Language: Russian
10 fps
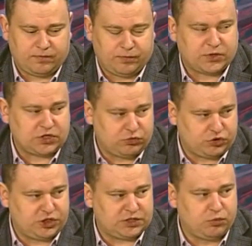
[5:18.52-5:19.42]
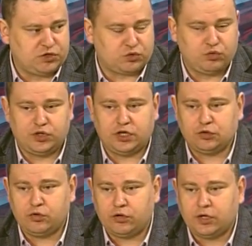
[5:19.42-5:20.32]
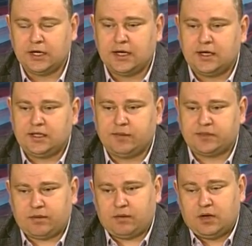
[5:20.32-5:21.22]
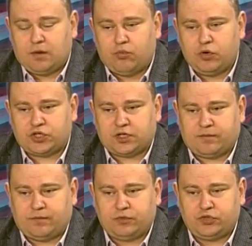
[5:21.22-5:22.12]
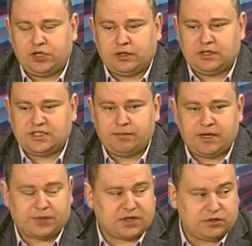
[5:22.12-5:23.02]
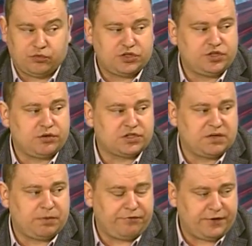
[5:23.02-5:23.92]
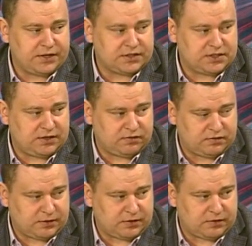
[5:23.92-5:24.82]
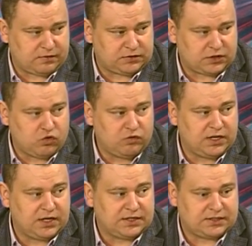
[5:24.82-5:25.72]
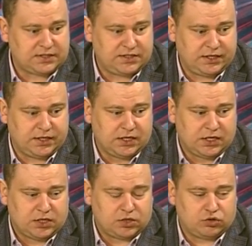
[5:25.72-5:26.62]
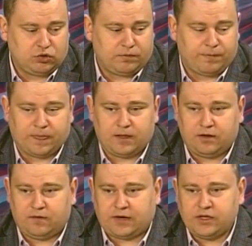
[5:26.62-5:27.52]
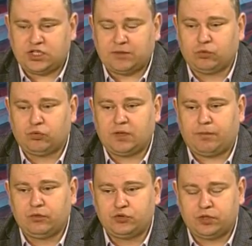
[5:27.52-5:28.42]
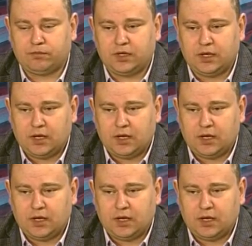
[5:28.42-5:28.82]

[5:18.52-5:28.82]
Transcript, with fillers: пошли уже через польскую территорию, тем самым Польша получила для себя очень серьезные преференции в торговле с Россией. Что в конечном итоге получим мы?